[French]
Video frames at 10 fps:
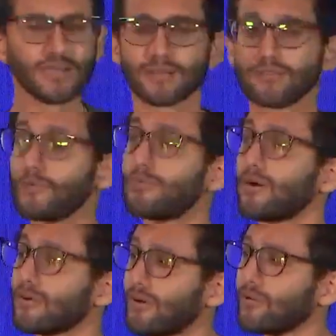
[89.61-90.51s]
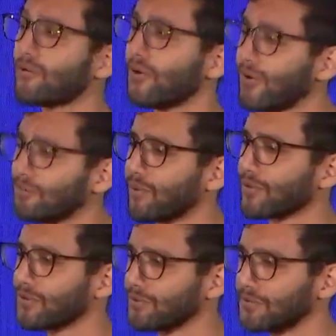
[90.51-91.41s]
qui ne sont pas encore au courant pour le
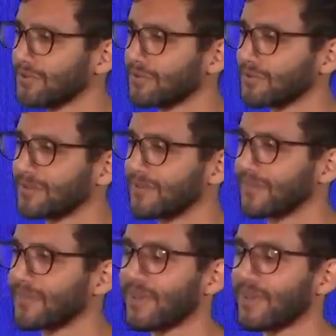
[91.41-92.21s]
code de sécurité.